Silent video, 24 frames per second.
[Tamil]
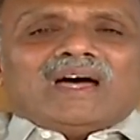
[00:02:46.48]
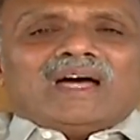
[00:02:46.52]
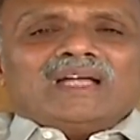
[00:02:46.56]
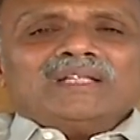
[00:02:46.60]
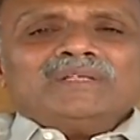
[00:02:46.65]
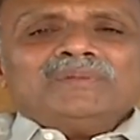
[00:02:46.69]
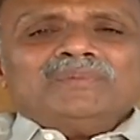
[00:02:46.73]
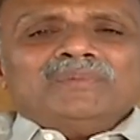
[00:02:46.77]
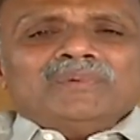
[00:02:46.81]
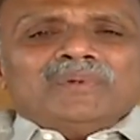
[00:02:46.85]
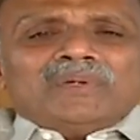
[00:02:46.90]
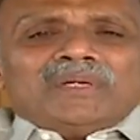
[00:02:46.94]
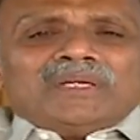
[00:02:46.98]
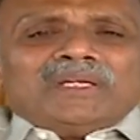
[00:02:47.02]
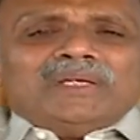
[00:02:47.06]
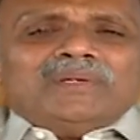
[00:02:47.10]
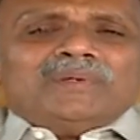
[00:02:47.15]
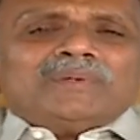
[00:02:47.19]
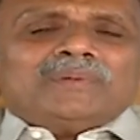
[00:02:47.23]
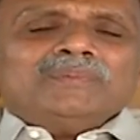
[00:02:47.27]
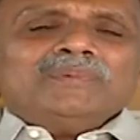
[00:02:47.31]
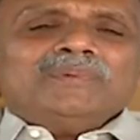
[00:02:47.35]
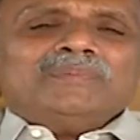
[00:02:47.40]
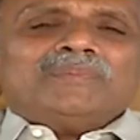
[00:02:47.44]
அது
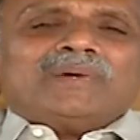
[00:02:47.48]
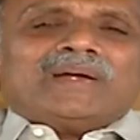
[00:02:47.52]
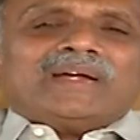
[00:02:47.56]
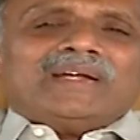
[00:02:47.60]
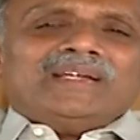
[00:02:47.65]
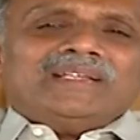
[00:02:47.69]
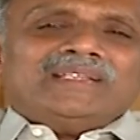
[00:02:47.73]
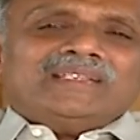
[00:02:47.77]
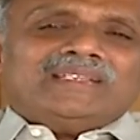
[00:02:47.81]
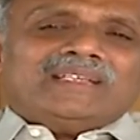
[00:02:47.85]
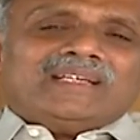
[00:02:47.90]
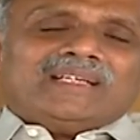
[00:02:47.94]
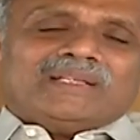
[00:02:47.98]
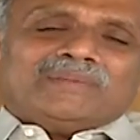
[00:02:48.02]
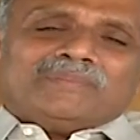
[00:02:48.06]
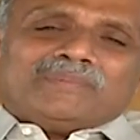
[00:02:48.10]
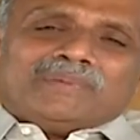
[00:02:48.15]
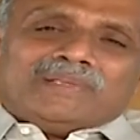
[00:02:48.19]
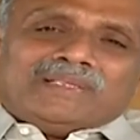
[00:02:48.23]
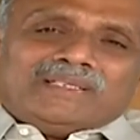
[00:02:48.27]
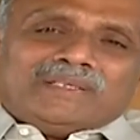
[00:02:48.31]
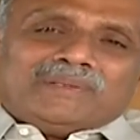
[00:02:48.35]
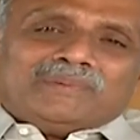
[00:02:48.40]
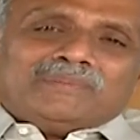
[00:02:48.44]
முக்கியம் ரொம்ப மகிழ்ந்துன்னு அதை
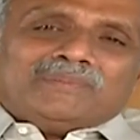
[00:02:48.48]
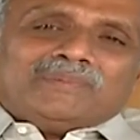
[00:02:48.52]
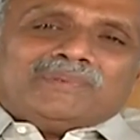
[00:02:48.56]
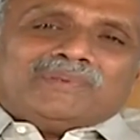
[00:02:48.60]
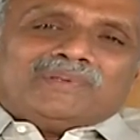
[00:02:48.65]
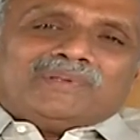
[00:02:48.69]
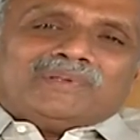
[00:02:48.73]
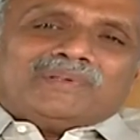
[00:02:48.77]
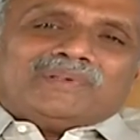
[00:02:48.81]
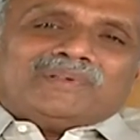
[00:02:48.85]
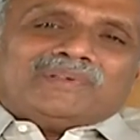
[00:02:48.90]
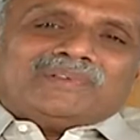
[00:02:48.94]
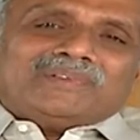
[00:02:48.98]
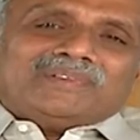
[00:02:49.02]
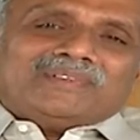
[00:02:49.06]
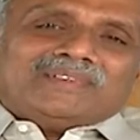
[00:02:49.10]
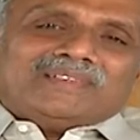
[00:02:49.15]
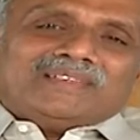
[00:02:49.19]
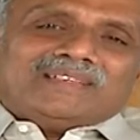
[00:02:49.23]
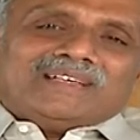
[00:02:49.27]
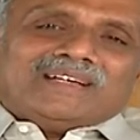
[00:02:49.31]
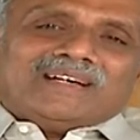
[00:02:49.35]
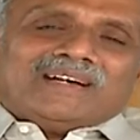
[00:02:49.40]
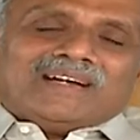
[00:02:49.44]
பற்றி ரொம்ப
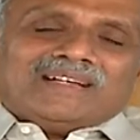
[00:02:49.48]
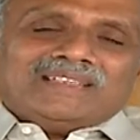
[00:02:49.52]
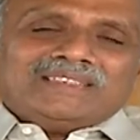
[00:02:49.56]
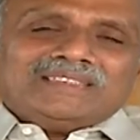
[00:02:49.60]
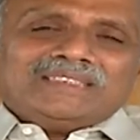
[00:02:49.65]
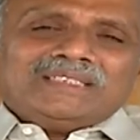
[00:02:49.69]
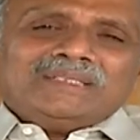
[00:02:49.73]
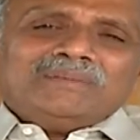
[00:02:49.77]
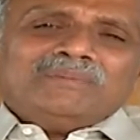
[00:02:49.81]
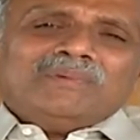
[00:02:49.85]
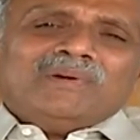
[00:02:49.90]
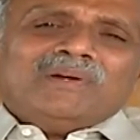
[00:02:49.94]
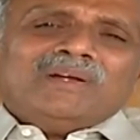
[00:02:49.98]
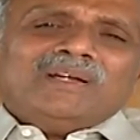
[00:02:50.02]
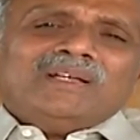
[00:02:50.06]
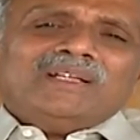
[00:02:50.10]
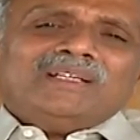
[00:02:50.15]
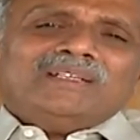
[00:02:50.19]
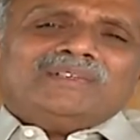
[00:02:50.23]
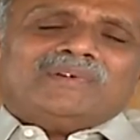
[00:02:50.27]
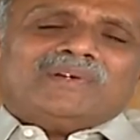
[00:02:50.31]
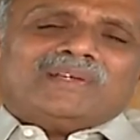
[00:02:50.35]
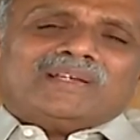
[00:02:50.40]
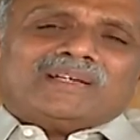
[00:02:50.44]
ஆச்சரியமான
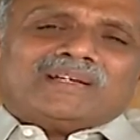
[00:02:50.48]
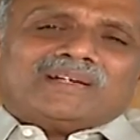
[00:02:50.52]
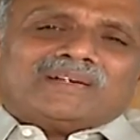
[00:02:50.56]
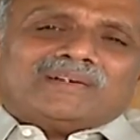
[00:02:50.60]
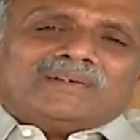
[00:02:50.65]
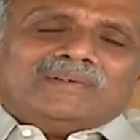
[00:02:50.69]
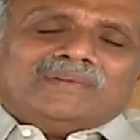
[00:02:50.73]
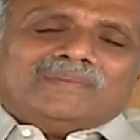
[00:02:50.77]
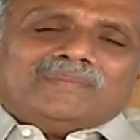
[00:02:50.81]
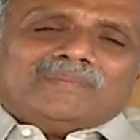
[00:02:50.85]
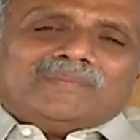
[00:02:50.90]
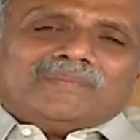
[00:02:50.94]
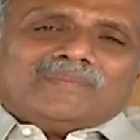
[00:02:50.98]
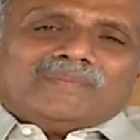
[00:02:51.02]
இதுவாக இருக்கும்